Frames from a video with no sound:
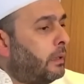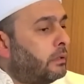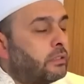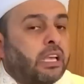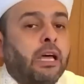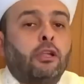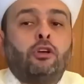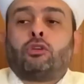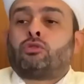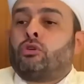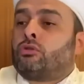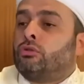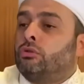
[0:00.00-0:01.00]
Salıyor
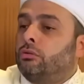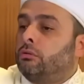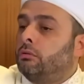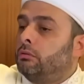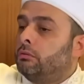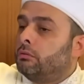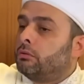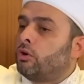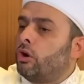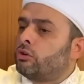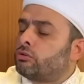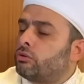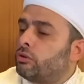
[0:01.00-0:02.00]
çocuğu.
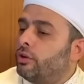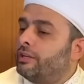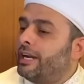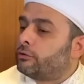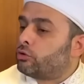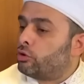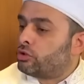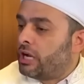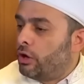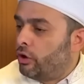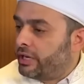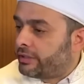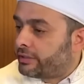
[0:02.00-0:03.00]
Koşturuyor ya çocuğa
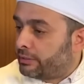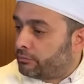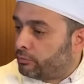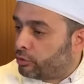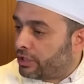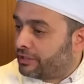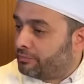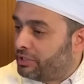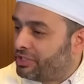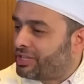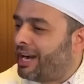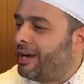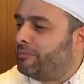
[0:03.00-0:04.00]
öğrettin mi buranın bir
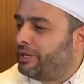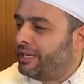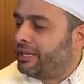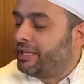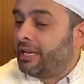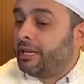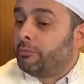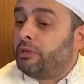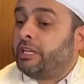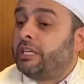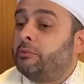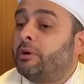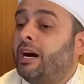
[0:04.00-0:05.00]
cami,
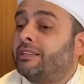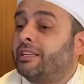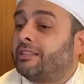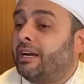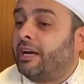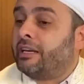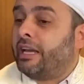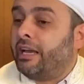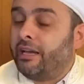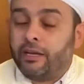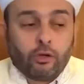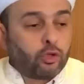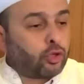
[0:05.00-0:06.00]
bir ibadethane,
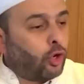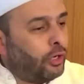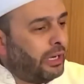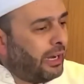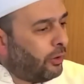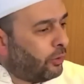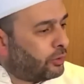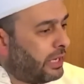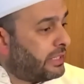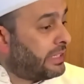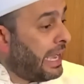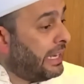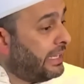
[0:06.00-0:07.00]
şöyle
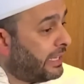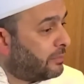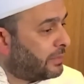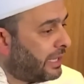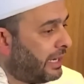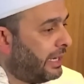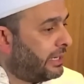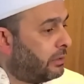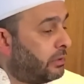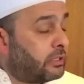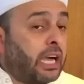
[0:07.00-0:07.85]
olacağız gel yanımdan ayrılma.